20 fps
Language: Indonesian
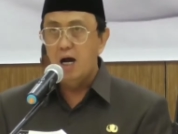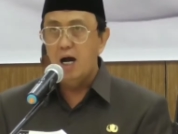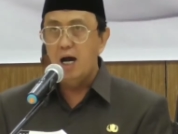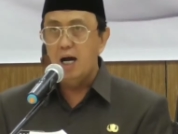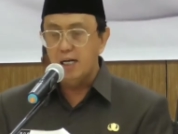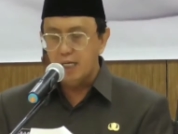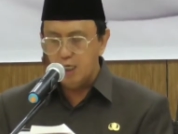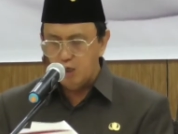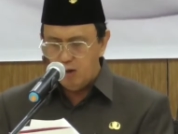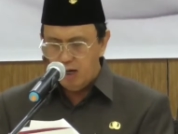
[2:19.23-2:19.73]

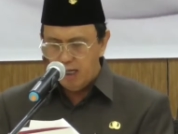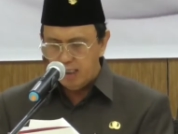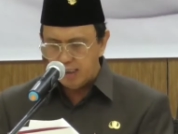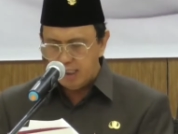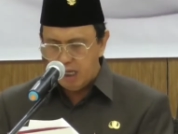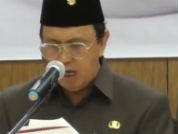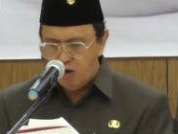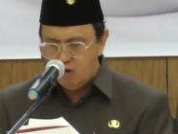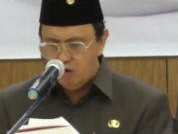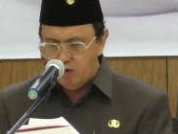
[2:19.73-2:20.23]
hari
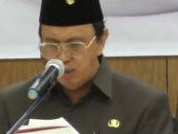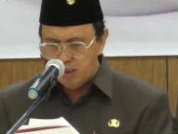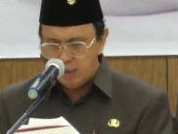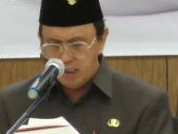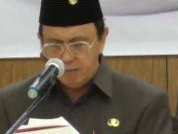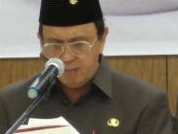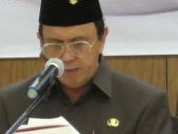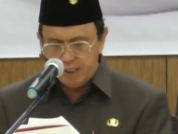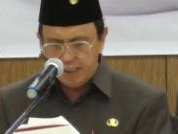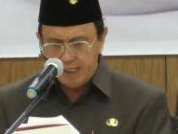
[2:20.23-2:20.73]
ulang tahun
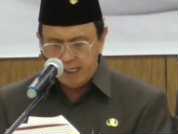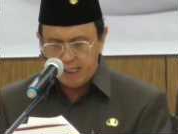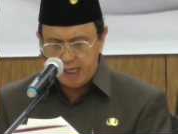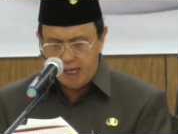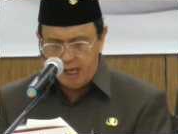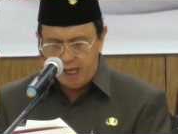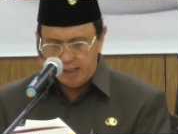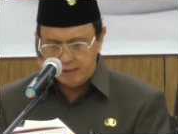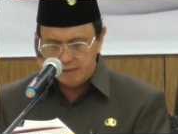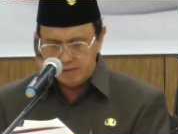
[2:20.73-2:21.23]

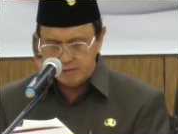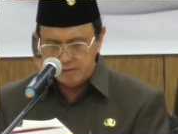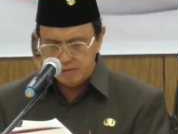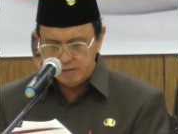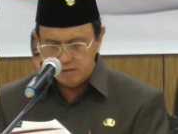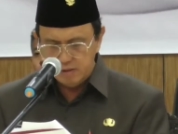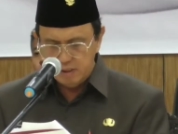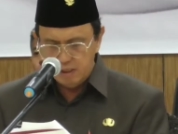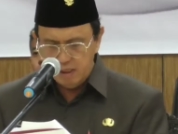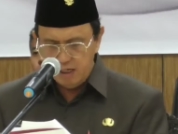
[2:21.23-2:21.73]
kemerdekaan
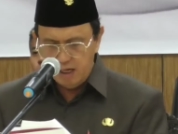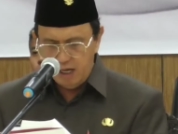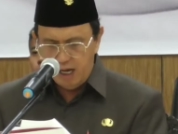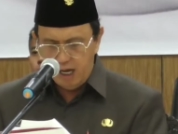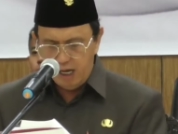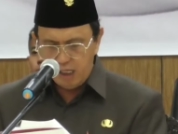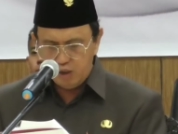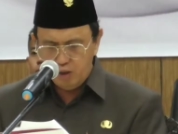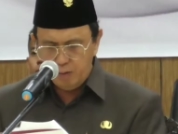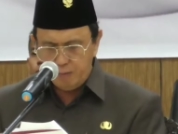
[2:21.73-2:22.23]

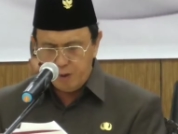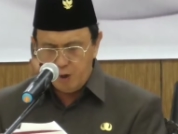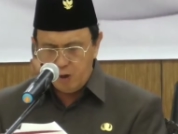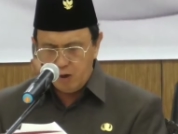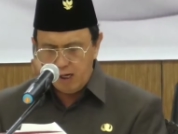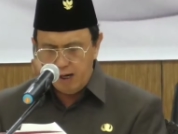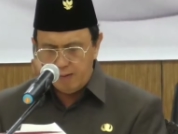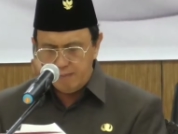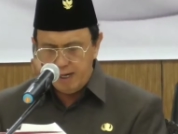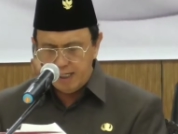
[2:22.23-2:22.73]
atau
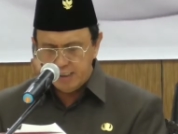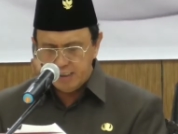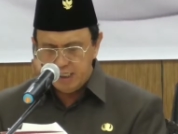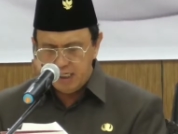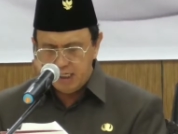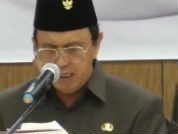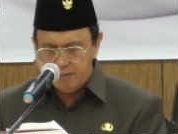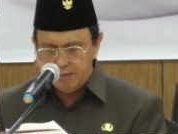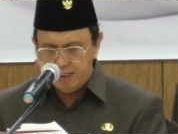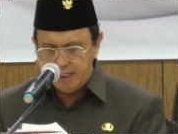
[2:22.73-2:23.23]

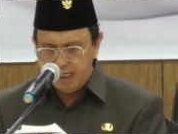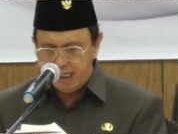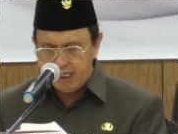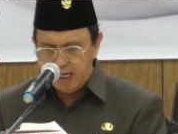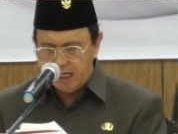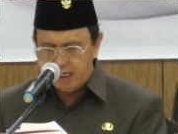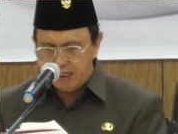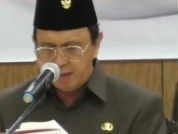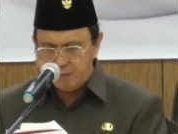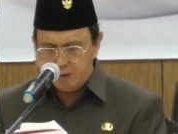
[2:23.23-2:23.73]
proklamasi
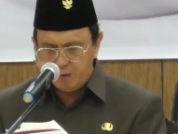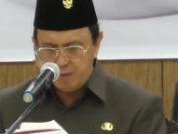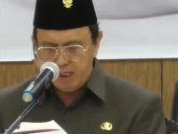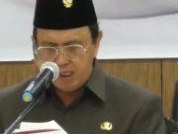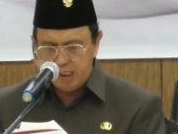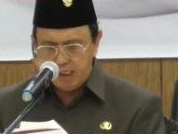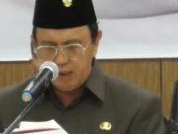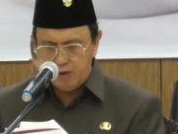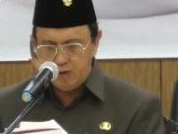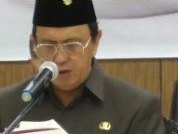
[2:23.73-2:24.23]
kemerdekaan
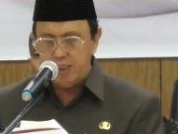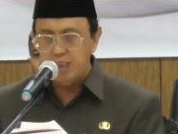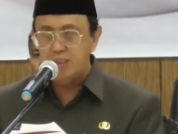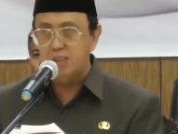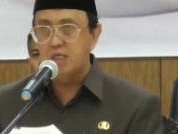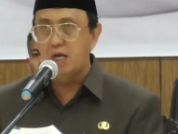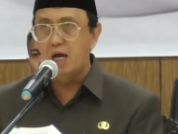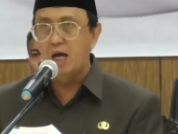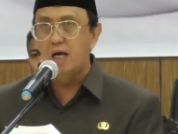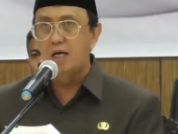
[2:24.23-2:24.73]
Republik
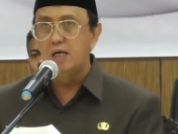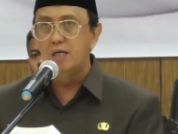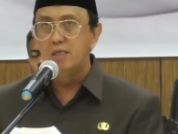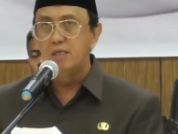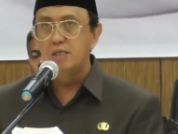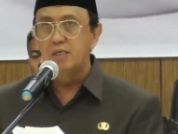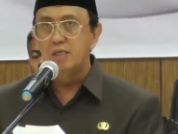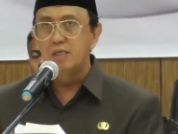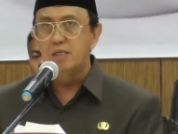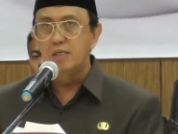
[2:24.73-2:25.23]
Indonesia
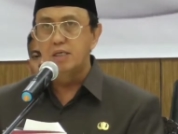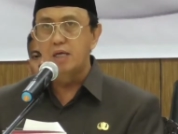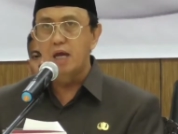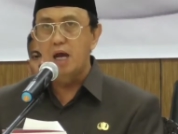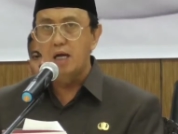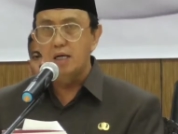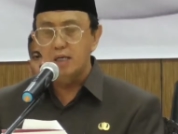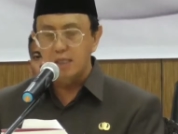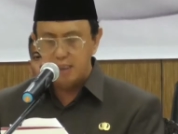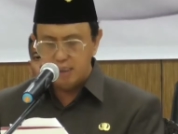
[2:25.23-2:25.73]

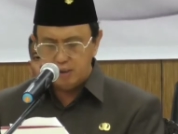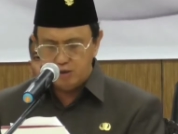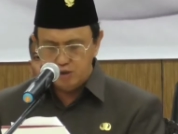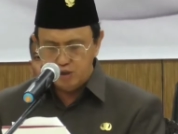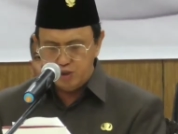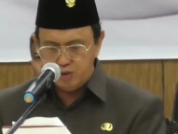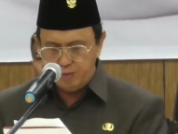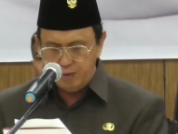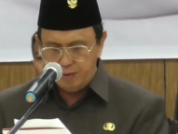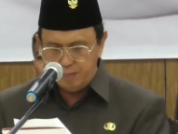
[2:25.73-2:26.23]
yang
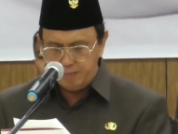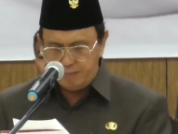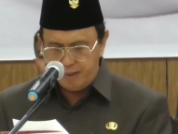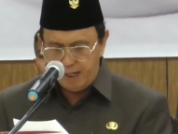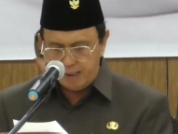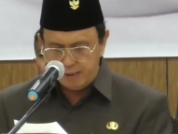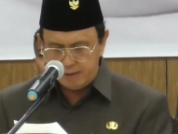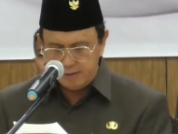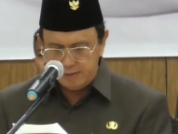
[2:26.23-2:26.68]
ke-74